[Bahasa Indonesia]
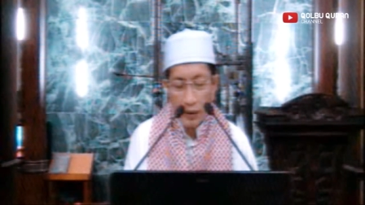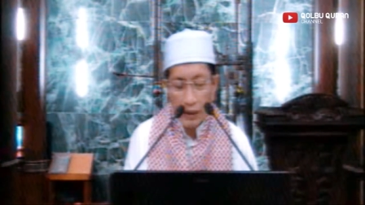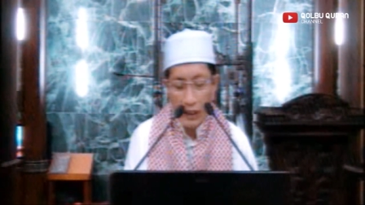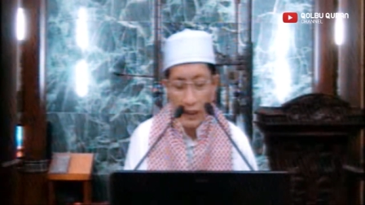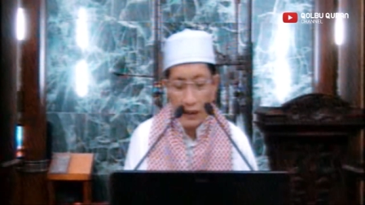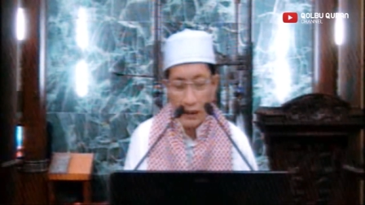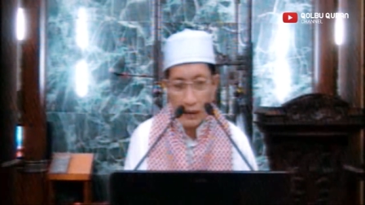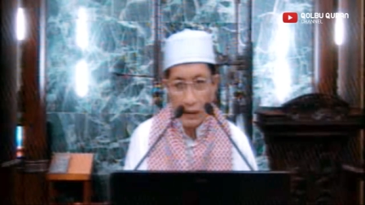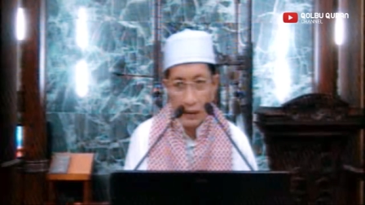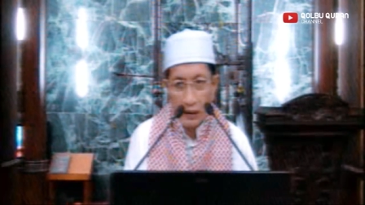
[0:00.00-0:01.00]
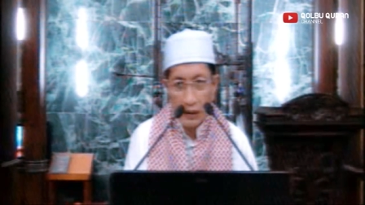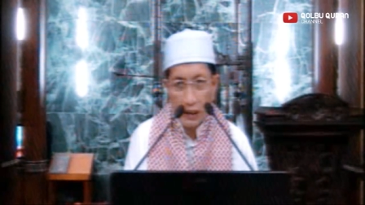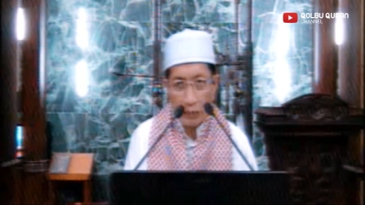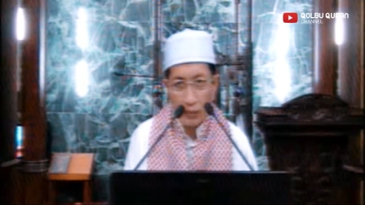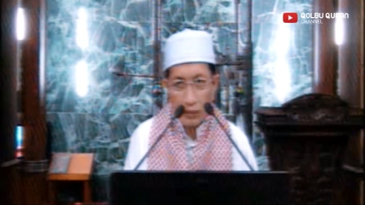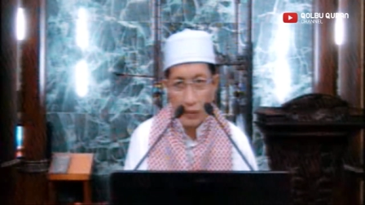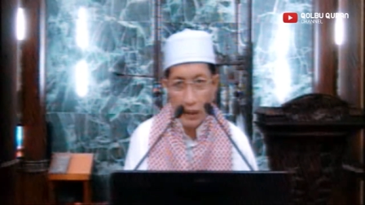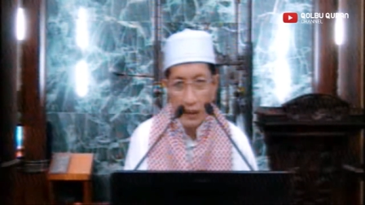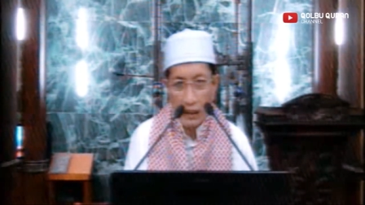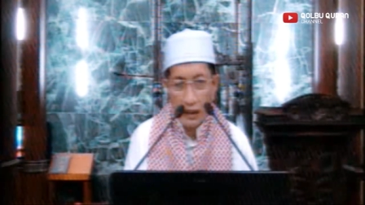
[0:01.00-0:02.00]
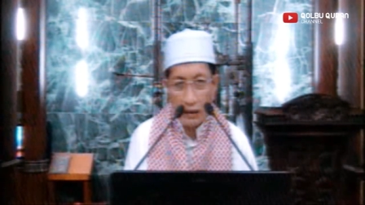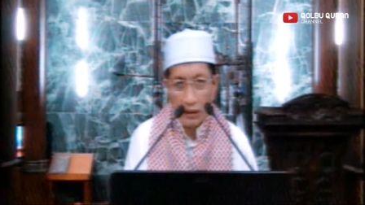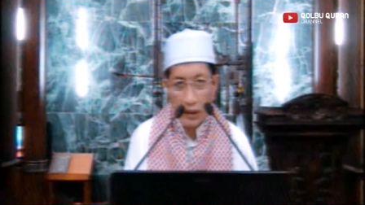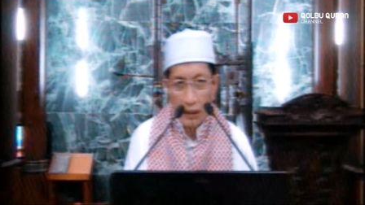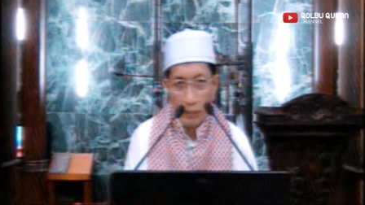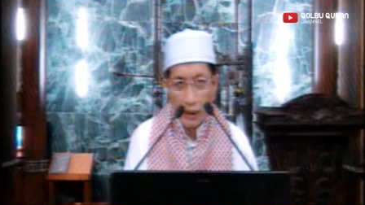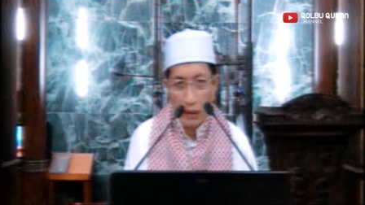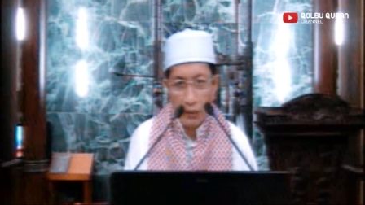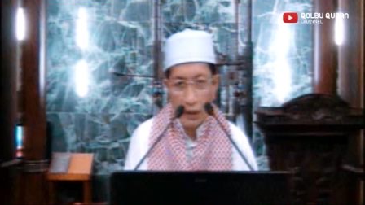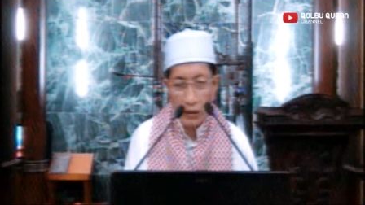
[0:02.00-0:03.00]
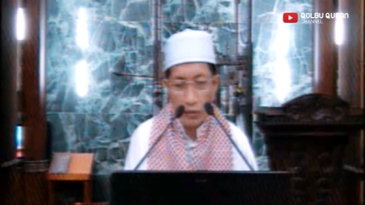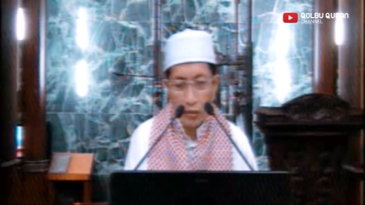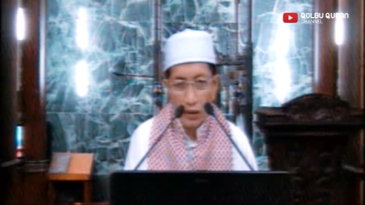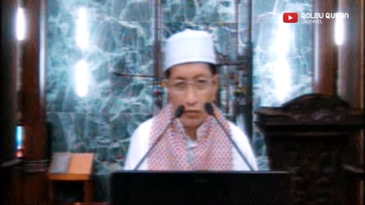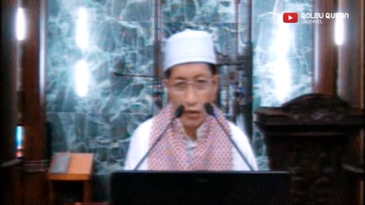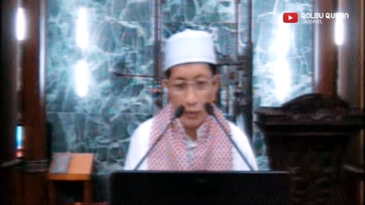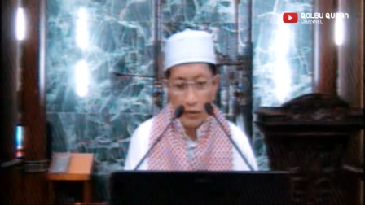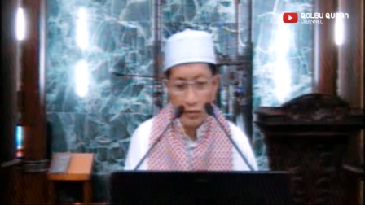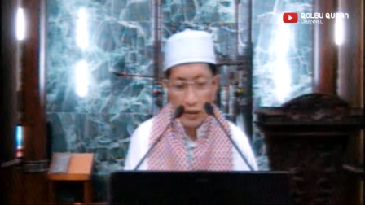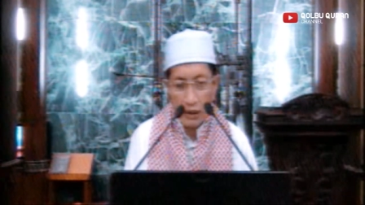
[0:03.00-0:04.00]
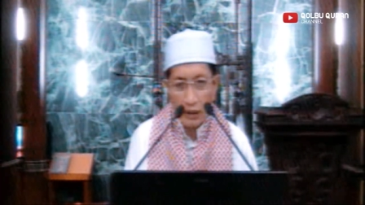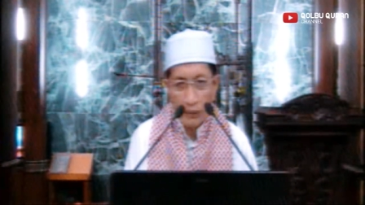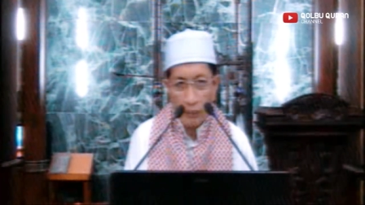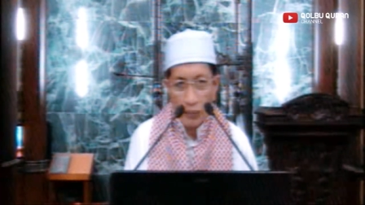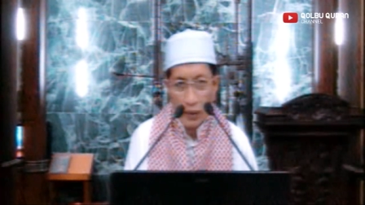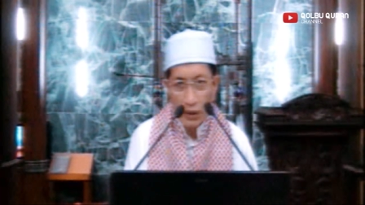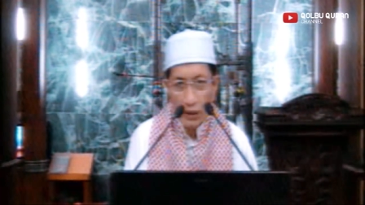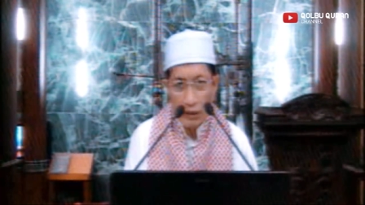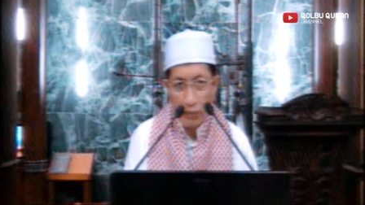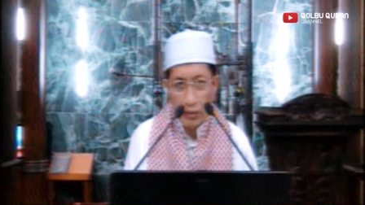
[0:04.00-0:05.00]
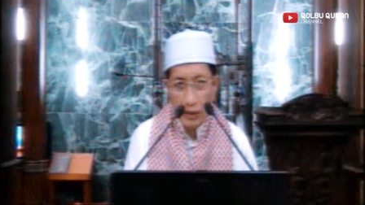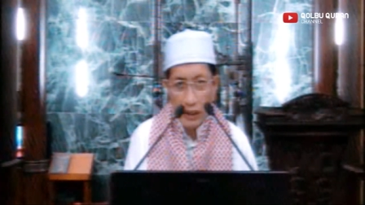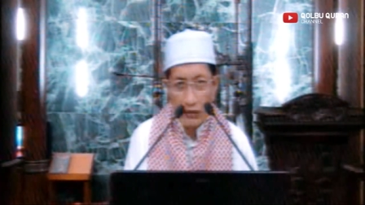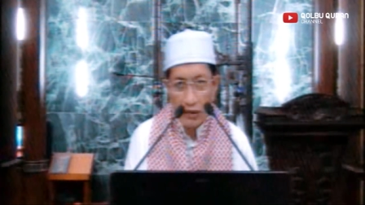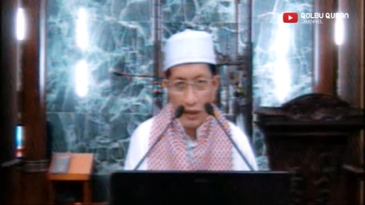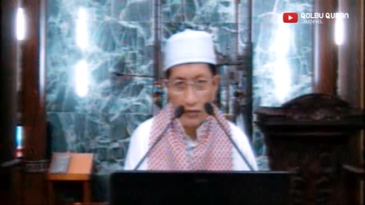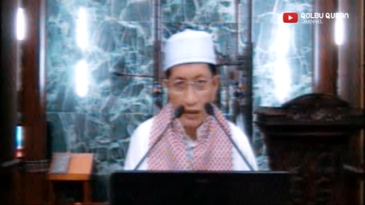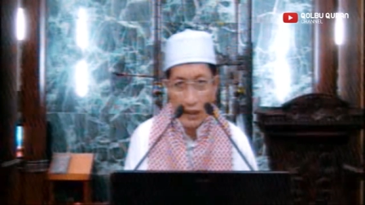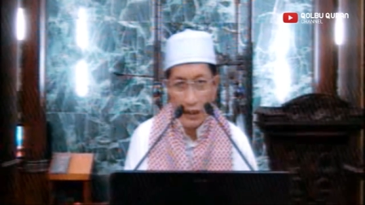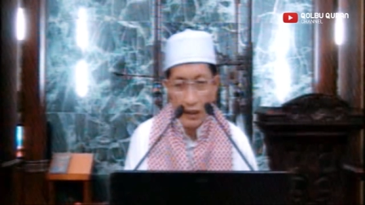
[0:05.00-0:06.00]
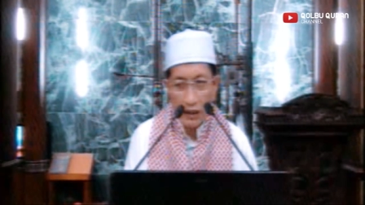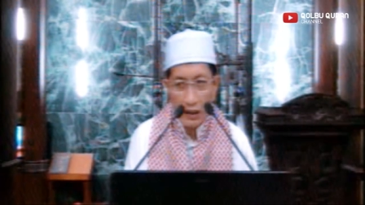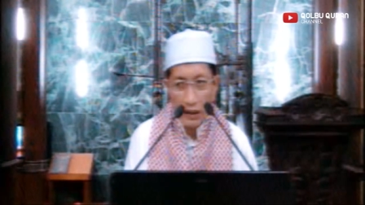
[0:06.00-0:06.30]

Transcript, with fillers: Dan kita pun juga yang telah melakukan hubungan suami istri, ibu yang selesai